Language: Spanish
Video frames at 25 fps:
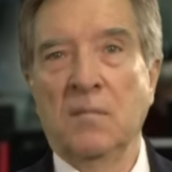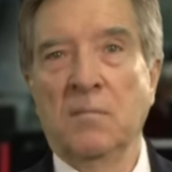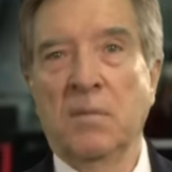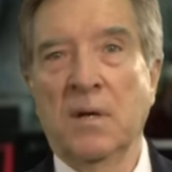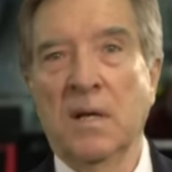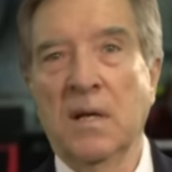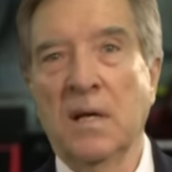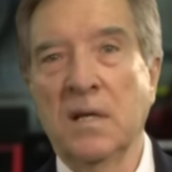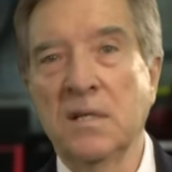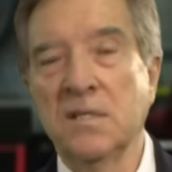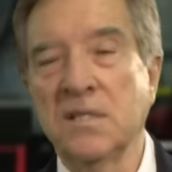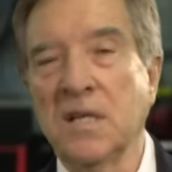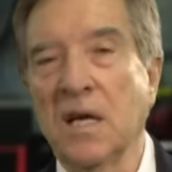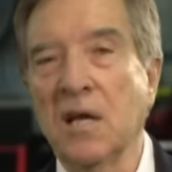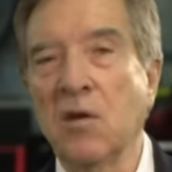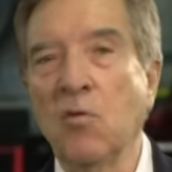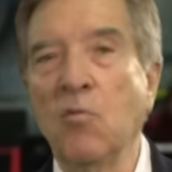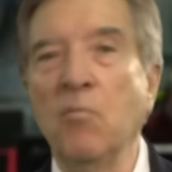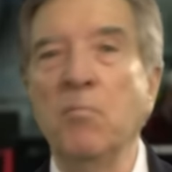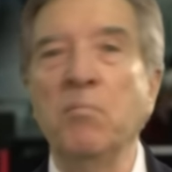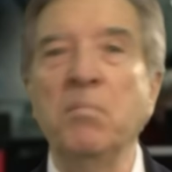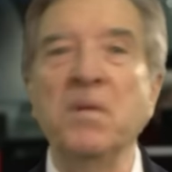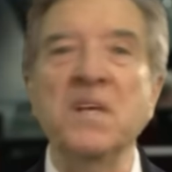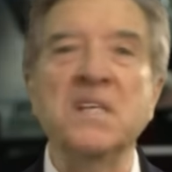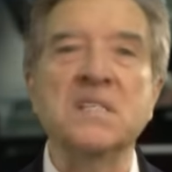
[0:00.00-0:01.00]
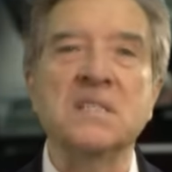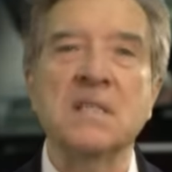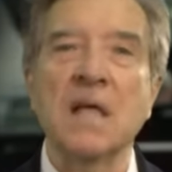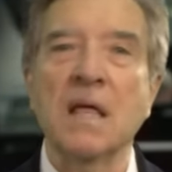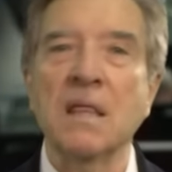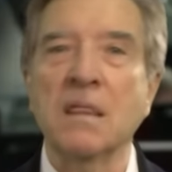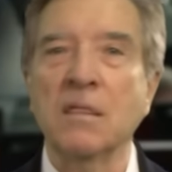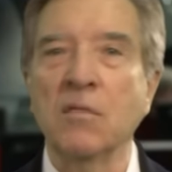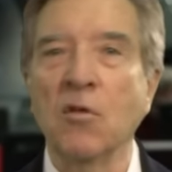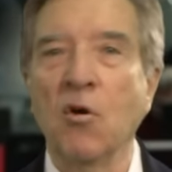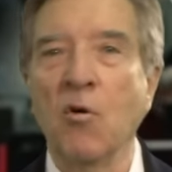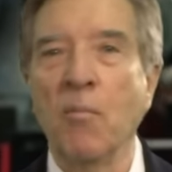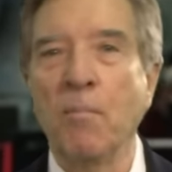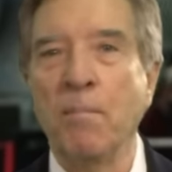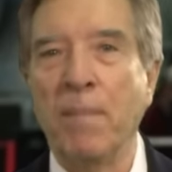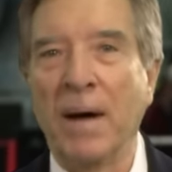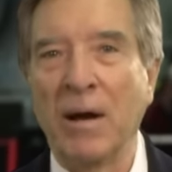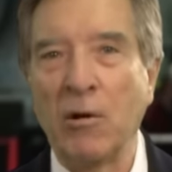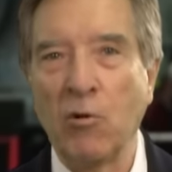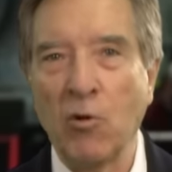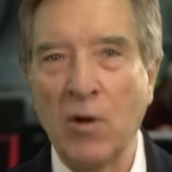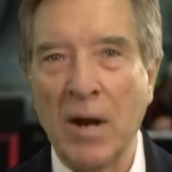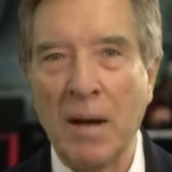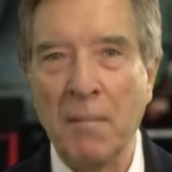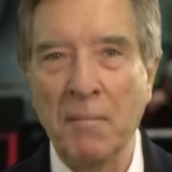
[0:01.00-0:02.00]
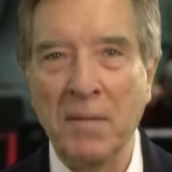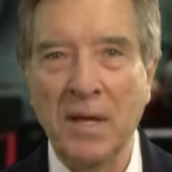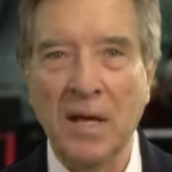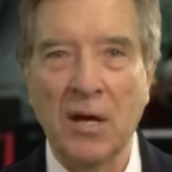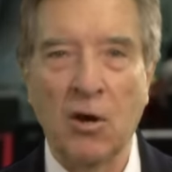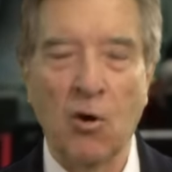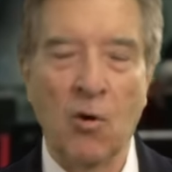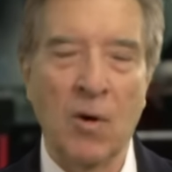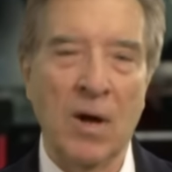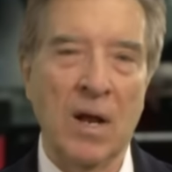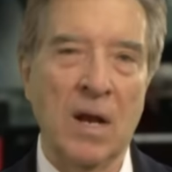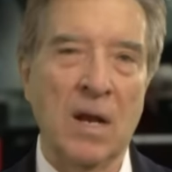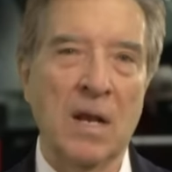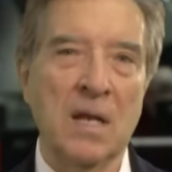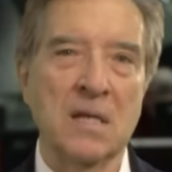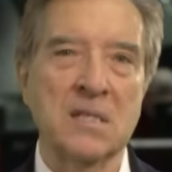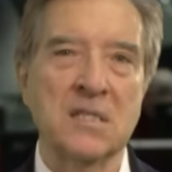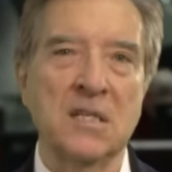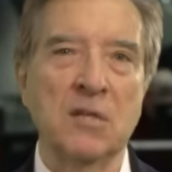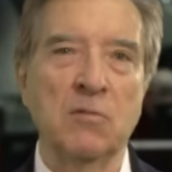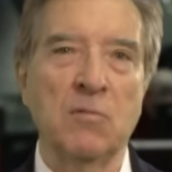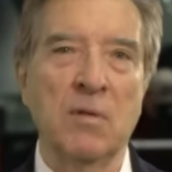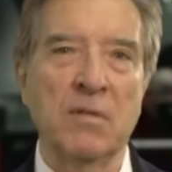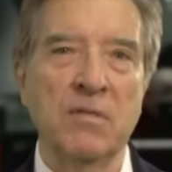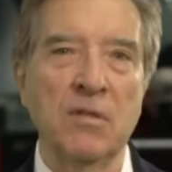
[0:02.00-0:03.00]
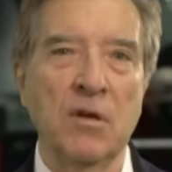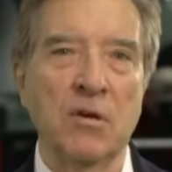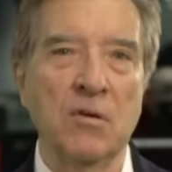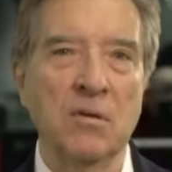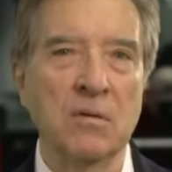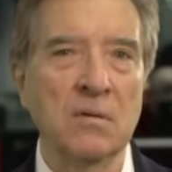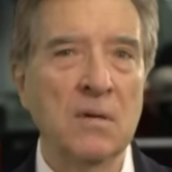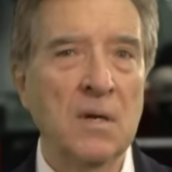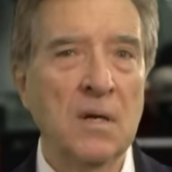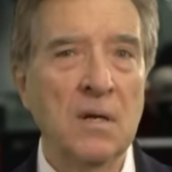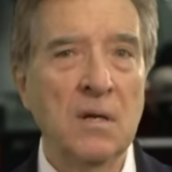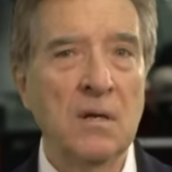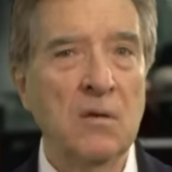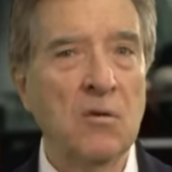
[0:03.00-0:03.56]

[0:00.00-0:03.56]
para echar un vistazo panorámico a la situación.